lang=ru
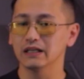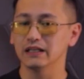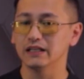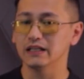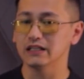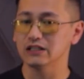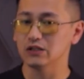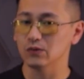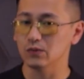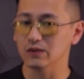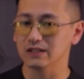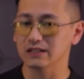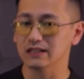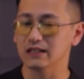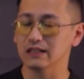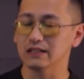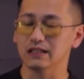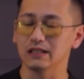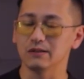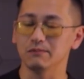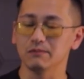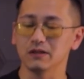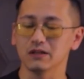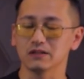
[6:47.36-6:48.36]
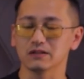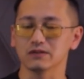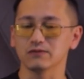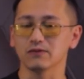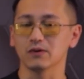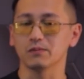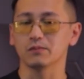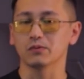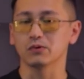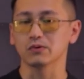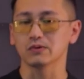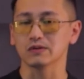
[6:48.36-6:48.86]
Если у вас какие-то имеются
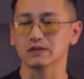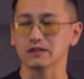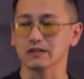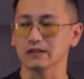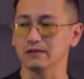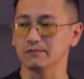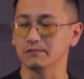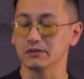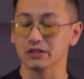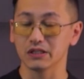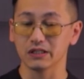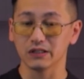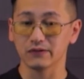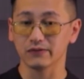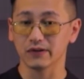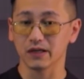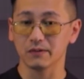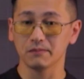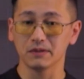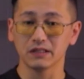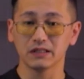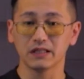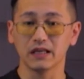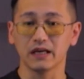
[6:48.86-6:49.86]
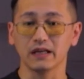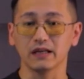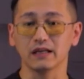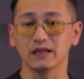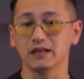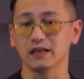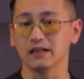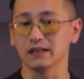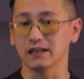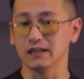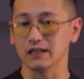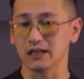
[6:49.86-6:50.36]
вопросы, пишите в комментарии,
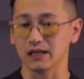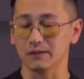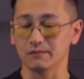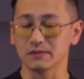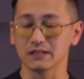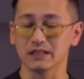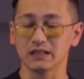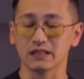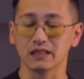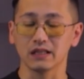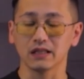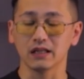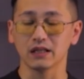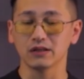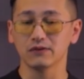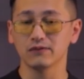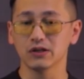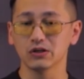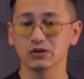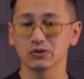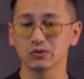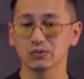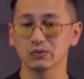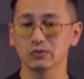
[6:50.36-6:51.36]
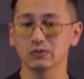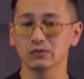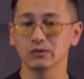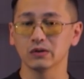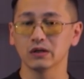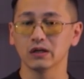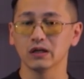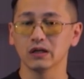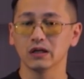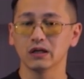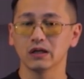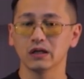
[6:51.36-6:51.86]
я на них обязательно отвечу.
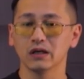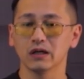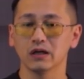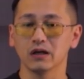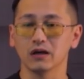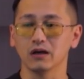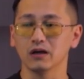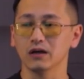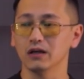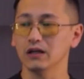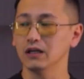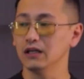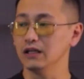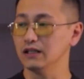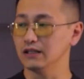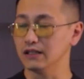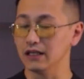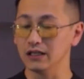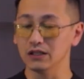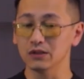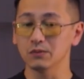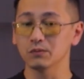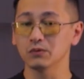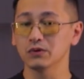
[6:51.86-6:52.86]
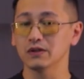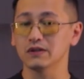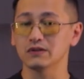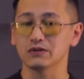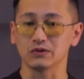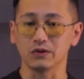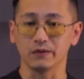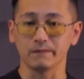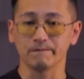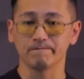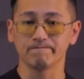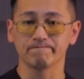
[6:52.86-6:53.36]
И на этом у нас
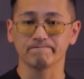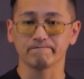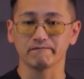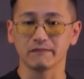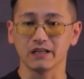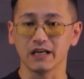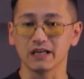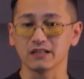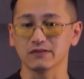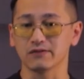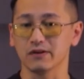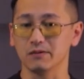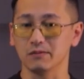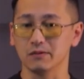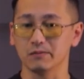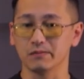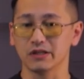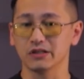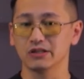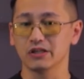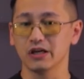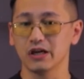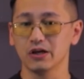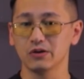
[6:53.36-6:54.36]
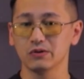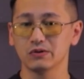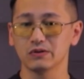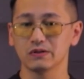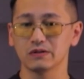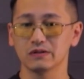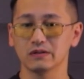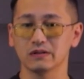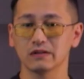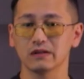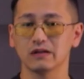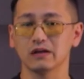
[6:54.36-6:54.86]
все. Я с вами
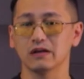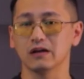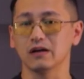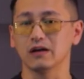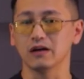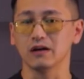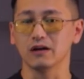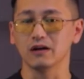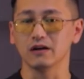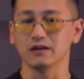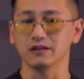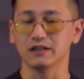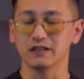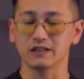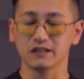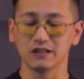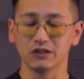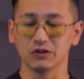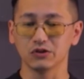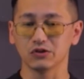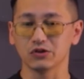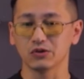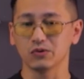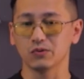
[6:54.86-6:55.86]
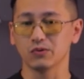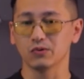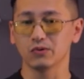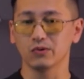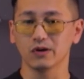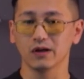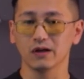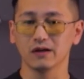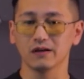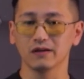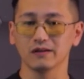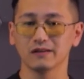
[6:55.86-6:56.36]
прощаюсь. До следующего
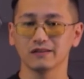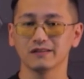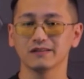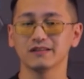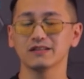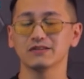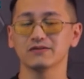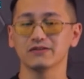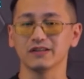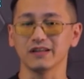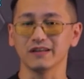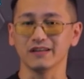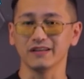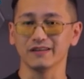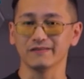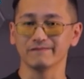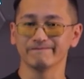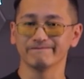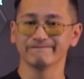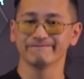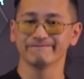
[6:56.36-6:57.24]
урока. До свидания.